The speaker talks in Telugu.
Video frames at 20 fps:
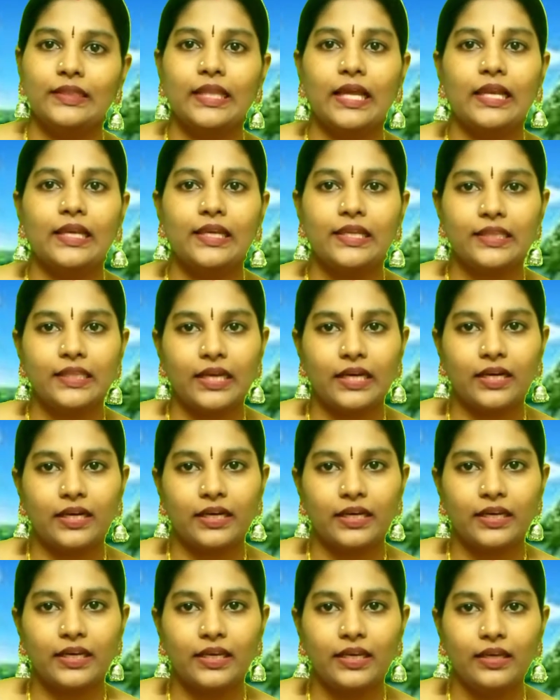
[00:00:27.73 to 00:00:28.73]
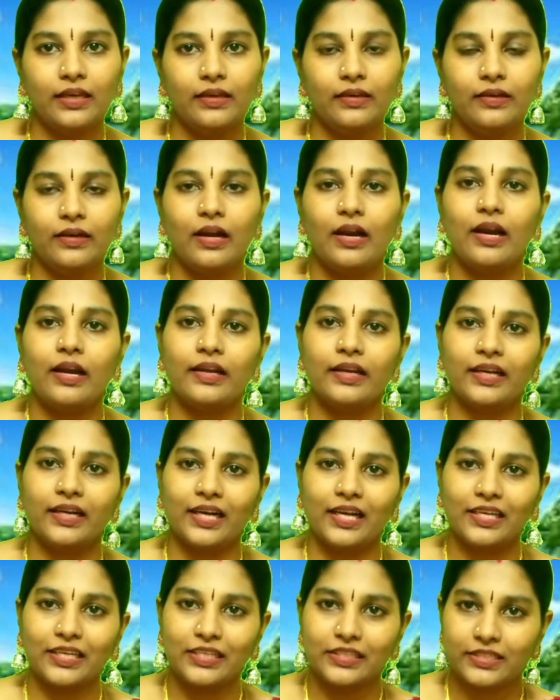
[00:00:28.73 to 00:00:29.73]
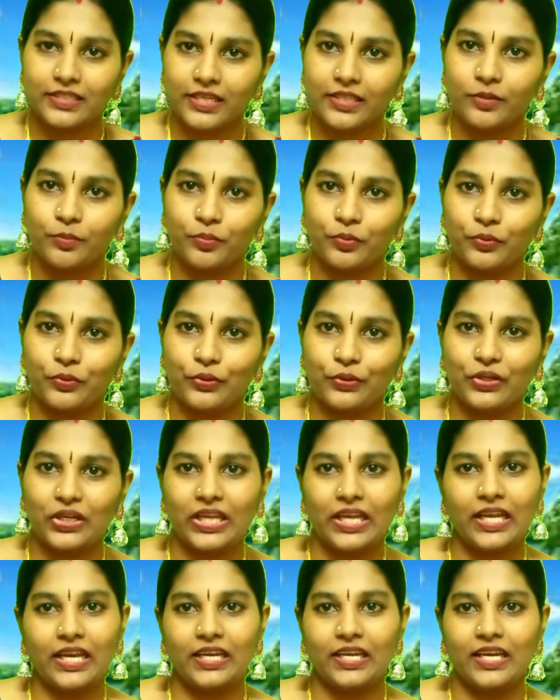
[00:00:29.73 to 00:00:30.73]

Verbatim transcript: తల్లి తండ్రికి అండగా నిలిచేది పుత్రుడే